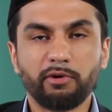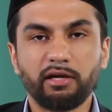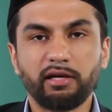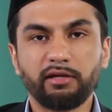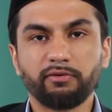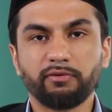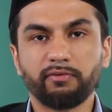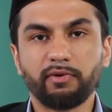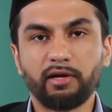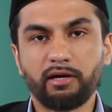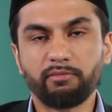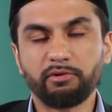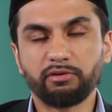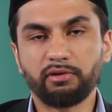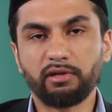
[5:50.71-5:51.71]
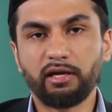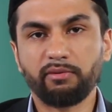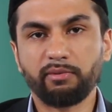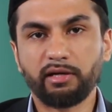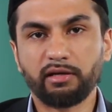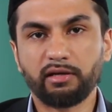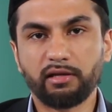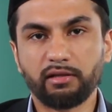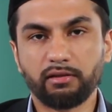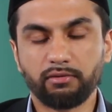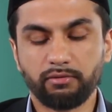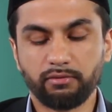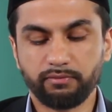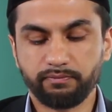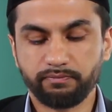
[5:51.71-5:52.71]
alaikum wa rahmatullahi wa
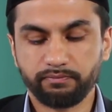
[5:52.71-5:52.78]
barakatuhu.